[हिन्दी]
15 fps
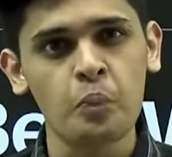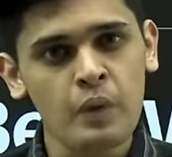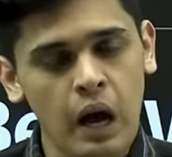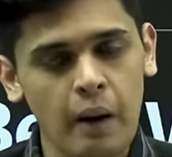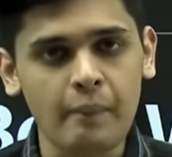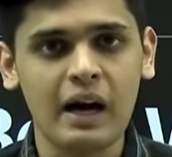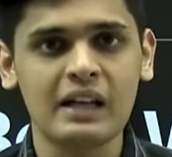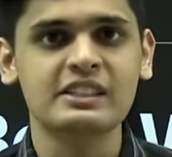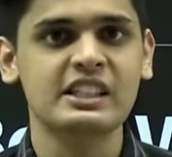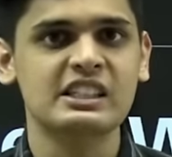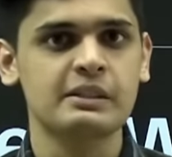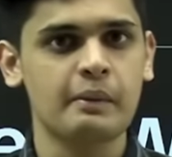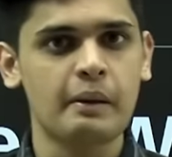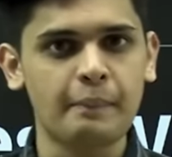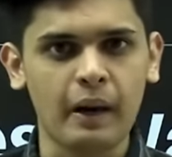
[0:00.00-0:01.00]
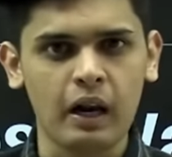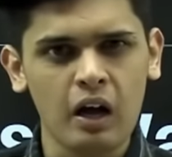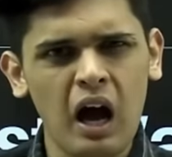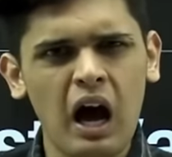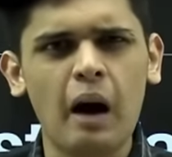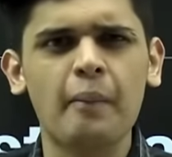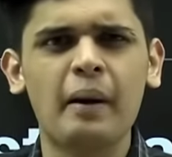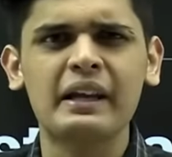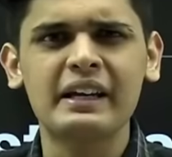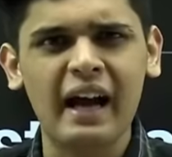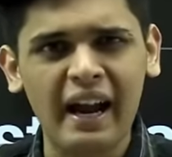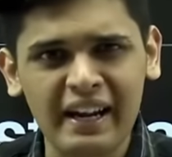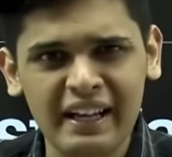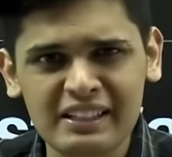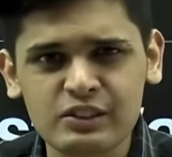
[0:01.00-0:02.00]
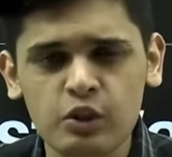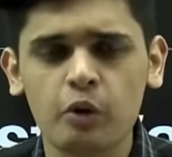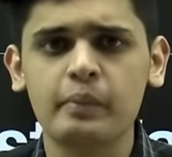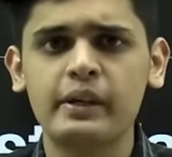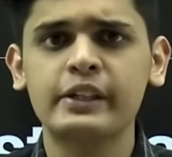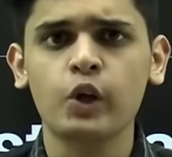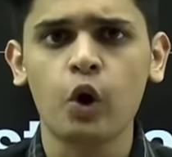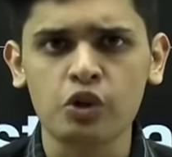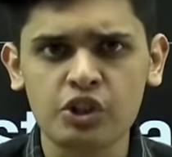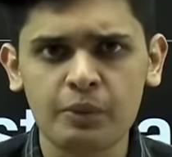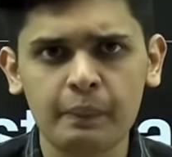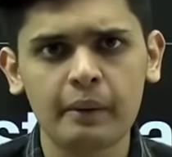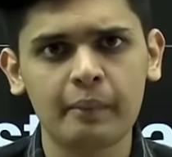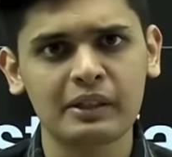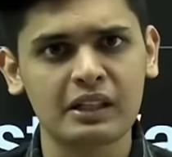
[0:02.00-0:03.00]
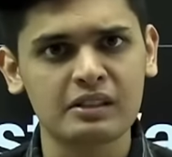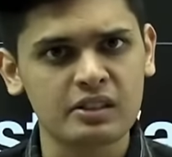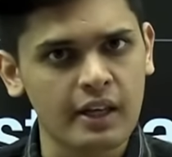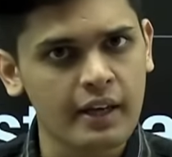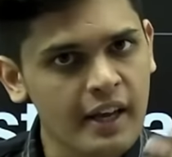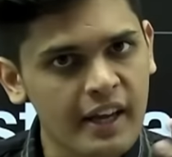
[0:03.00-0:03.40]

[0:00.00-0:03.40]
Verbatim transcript: हम आज के समय पर हमारी गाइडेंस और मेंटोरशिप की मदद से